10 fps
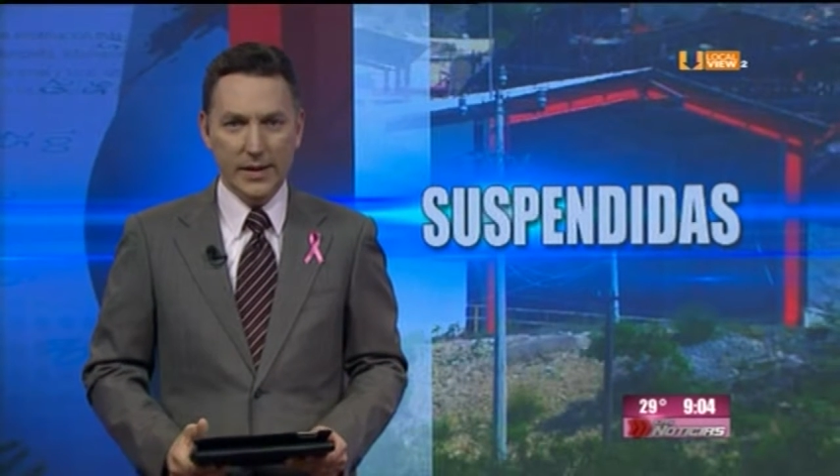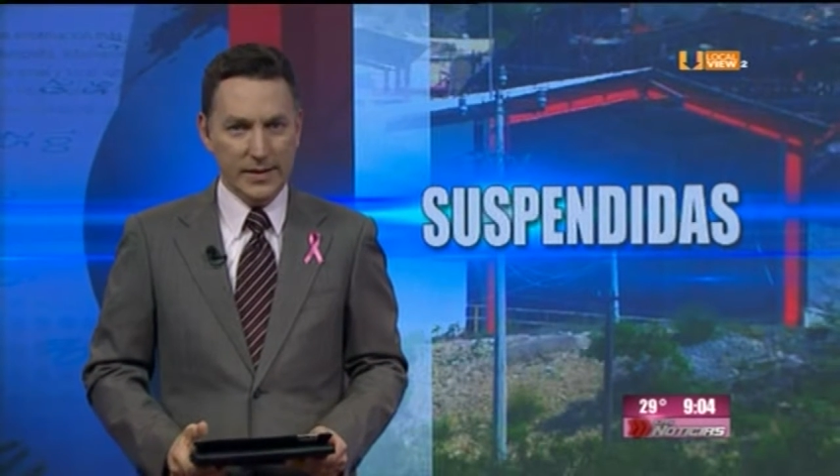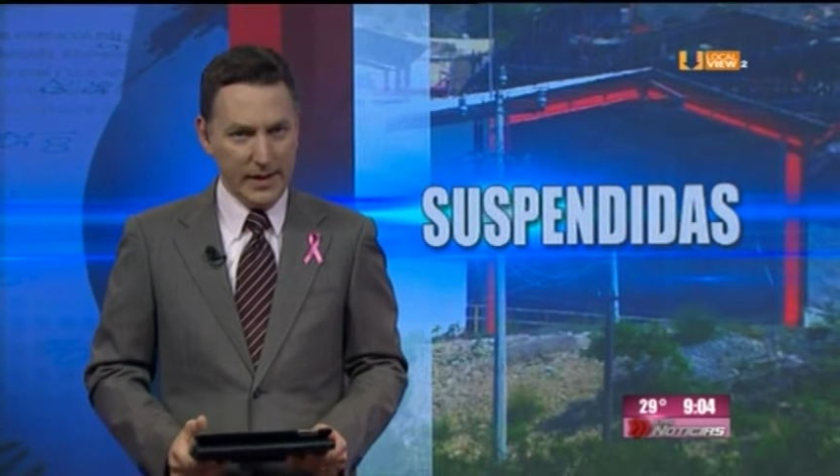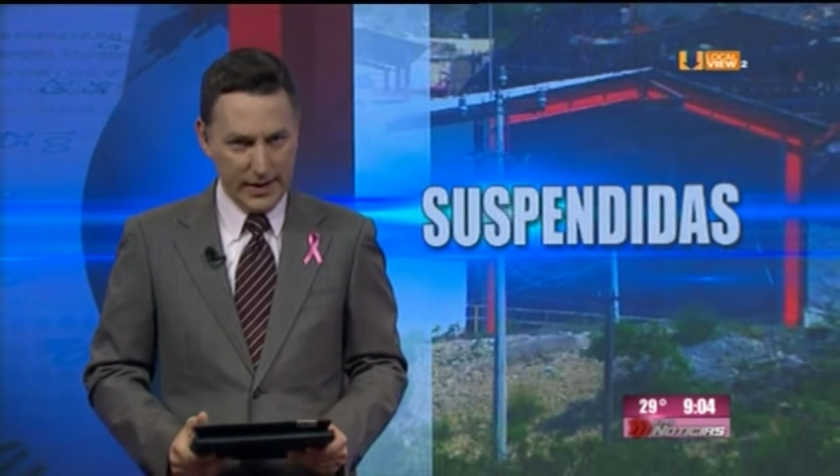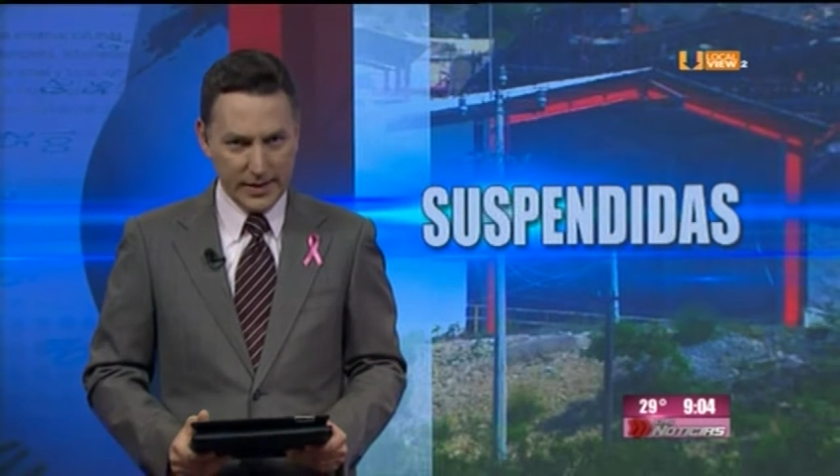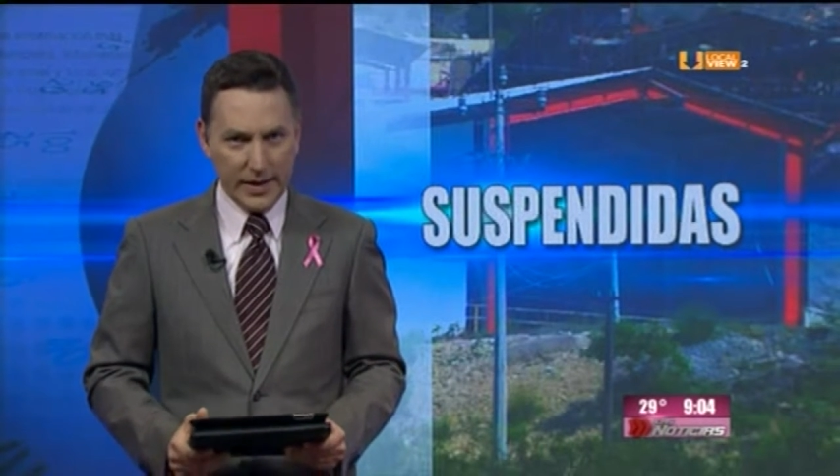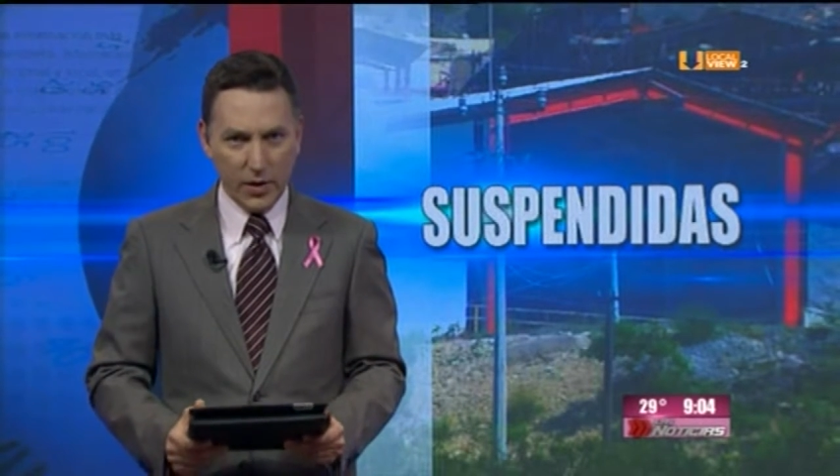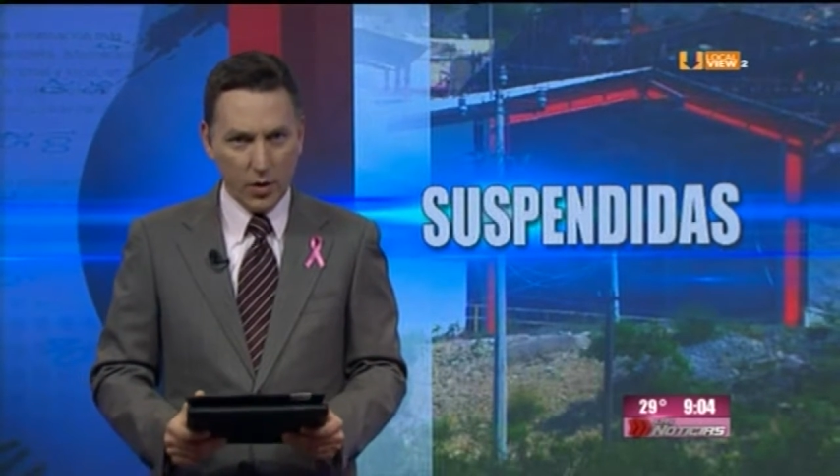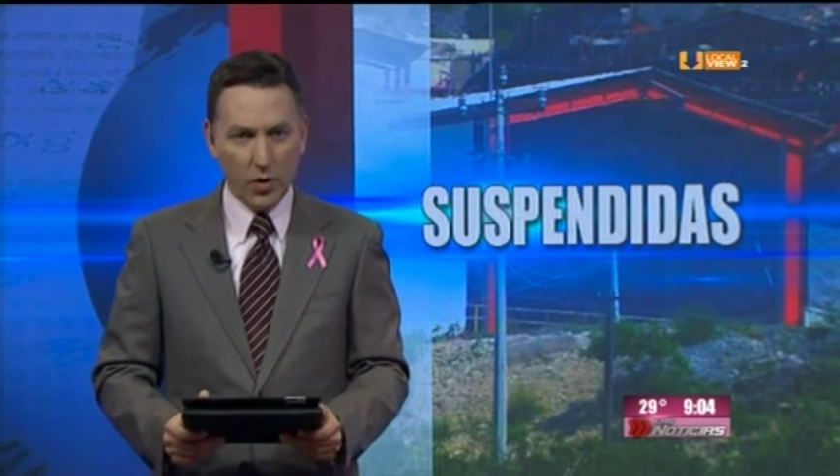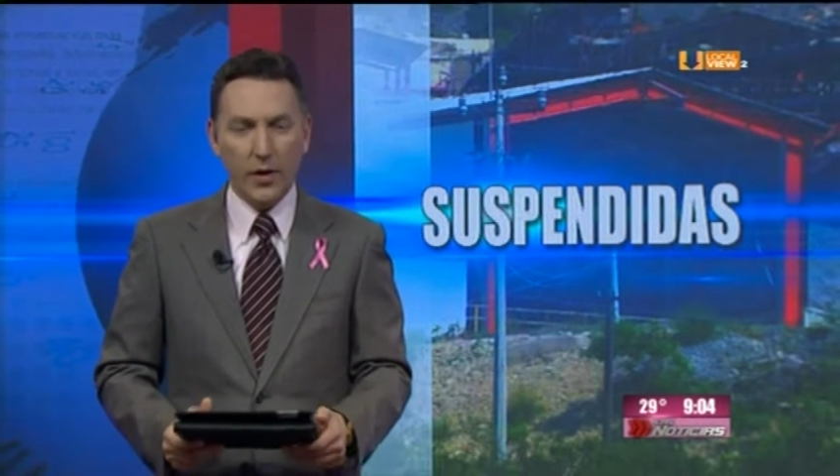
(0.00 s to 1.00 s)
si es que
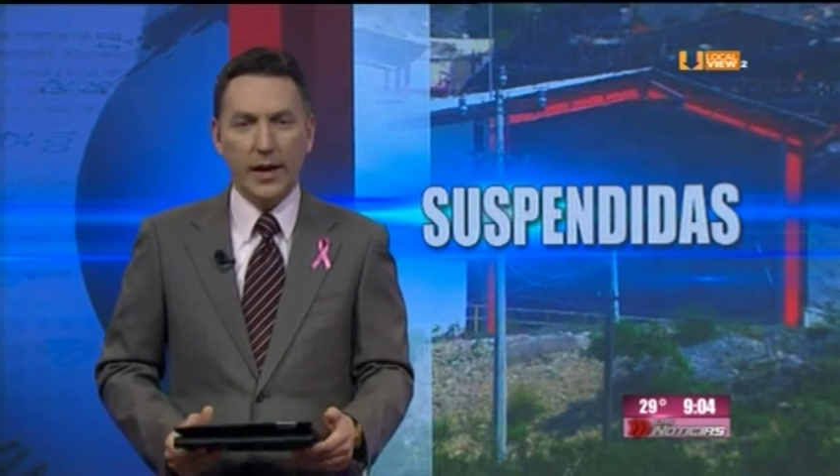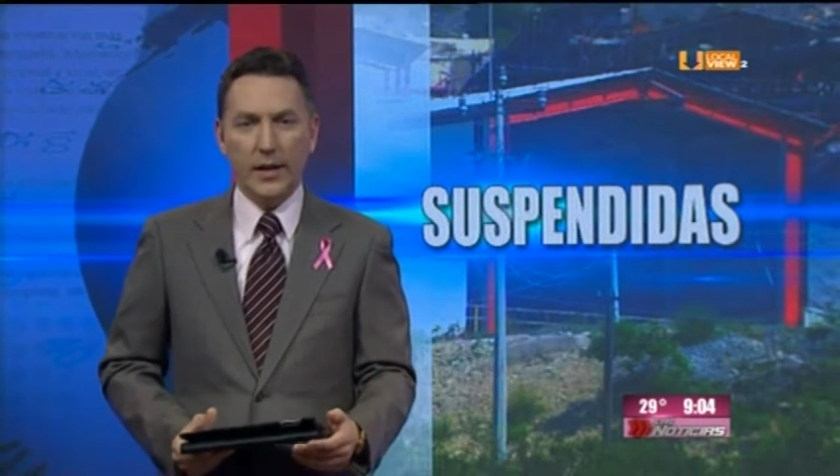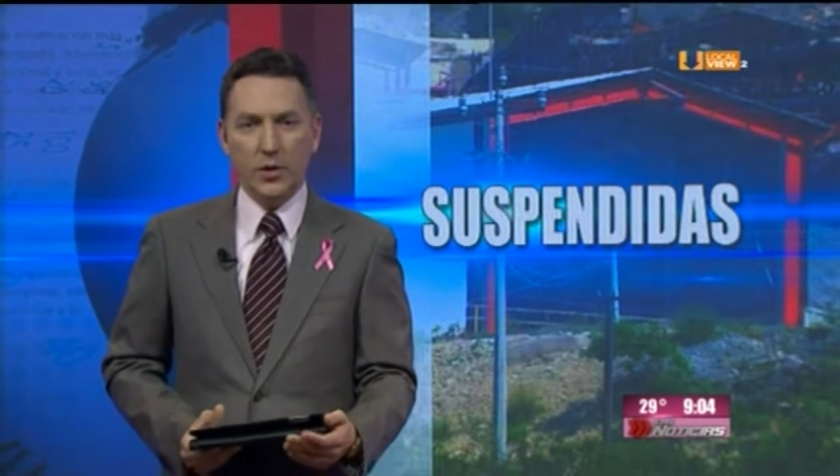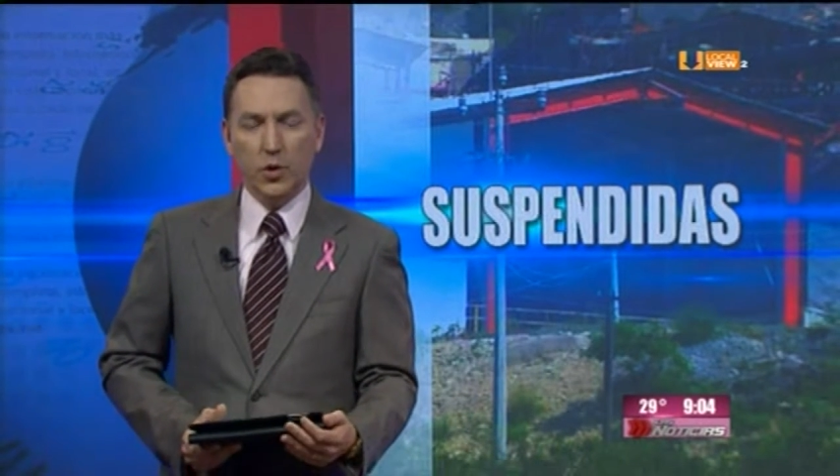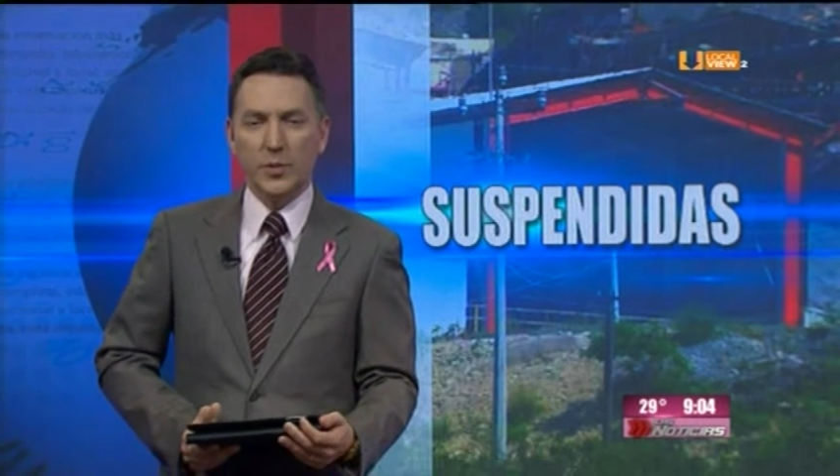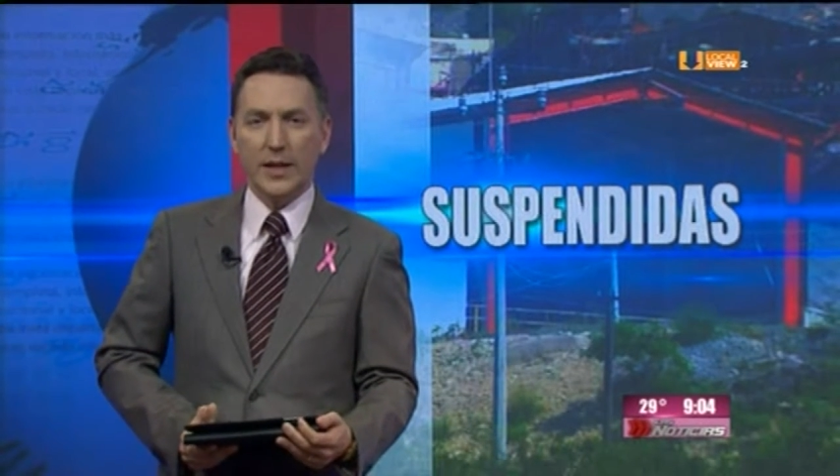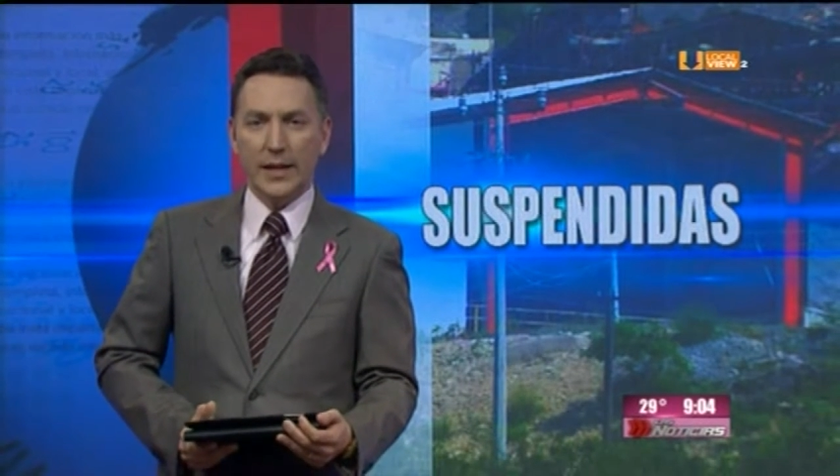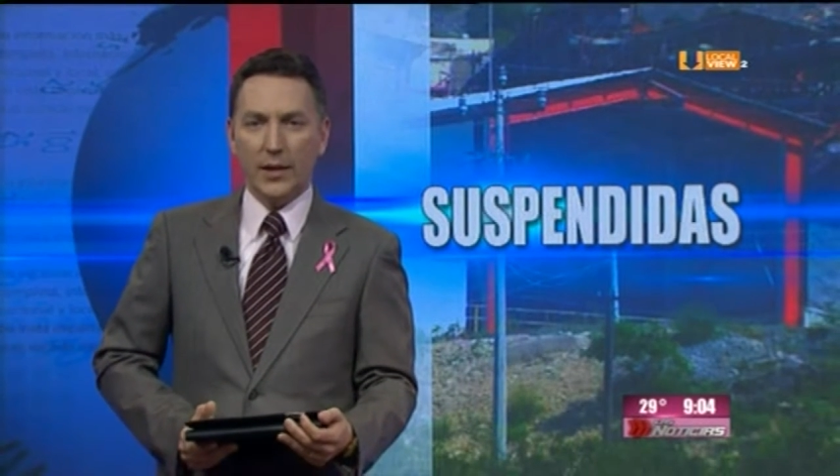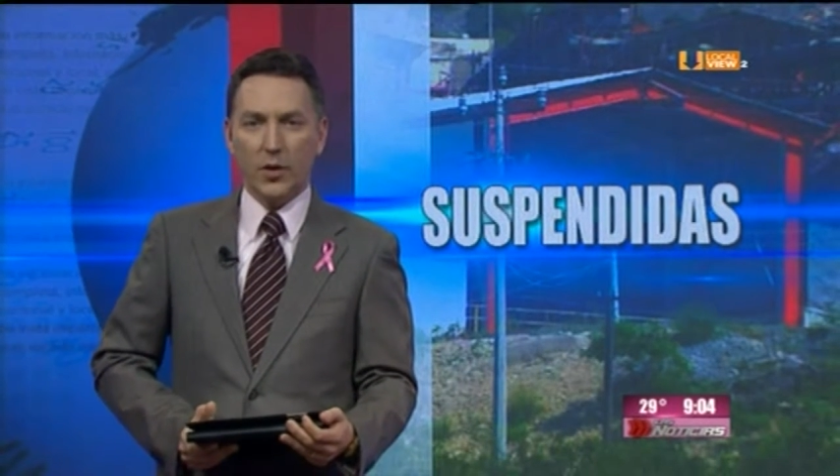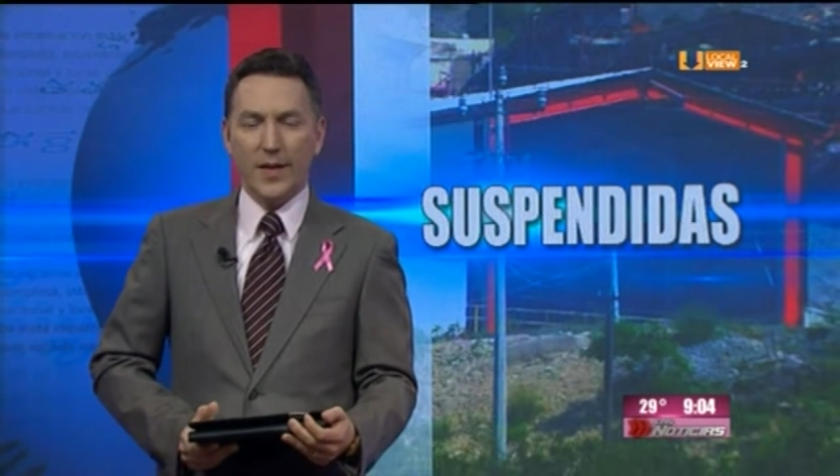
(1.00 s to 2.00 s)
no logran
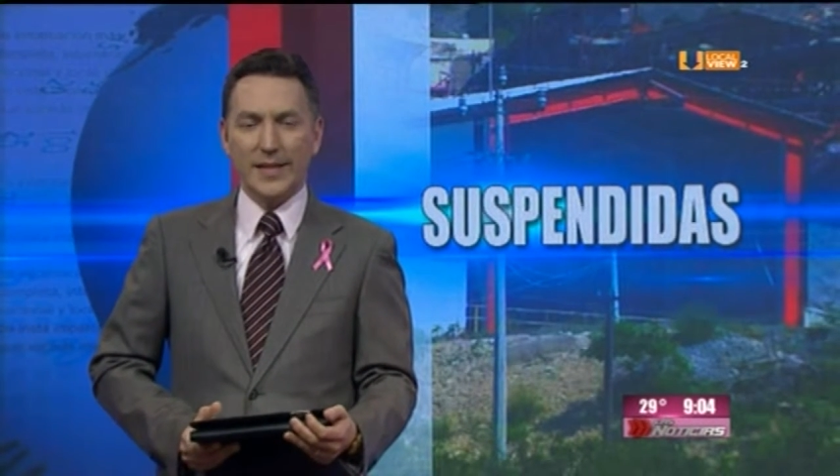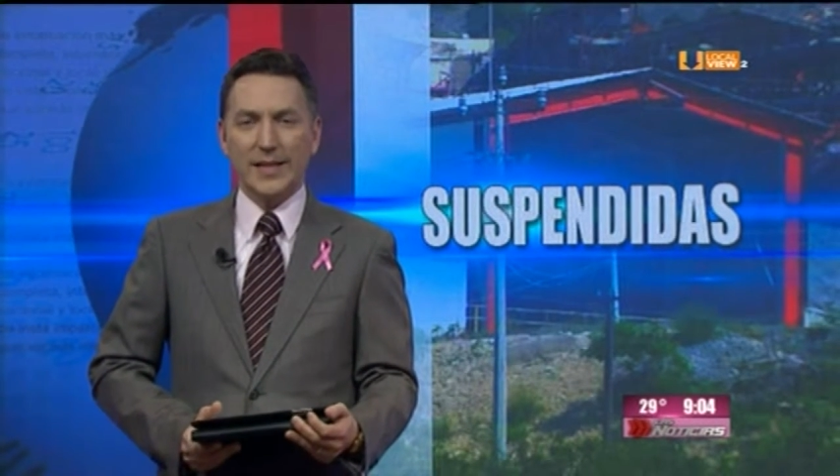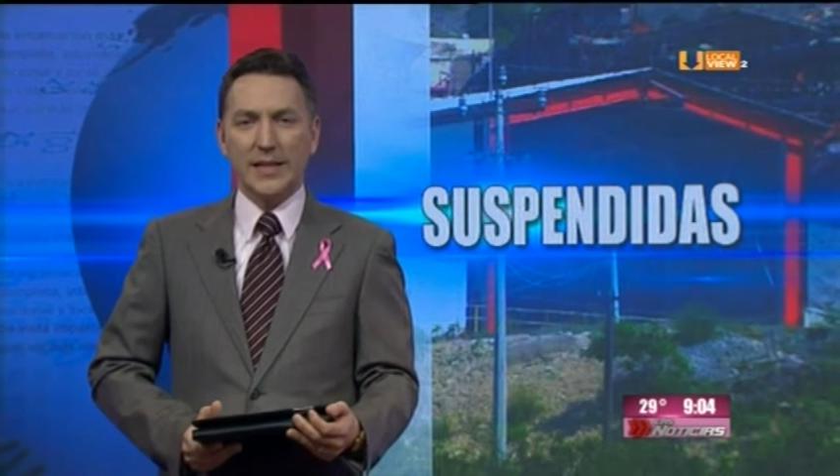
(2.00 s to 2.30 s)
subsanar todas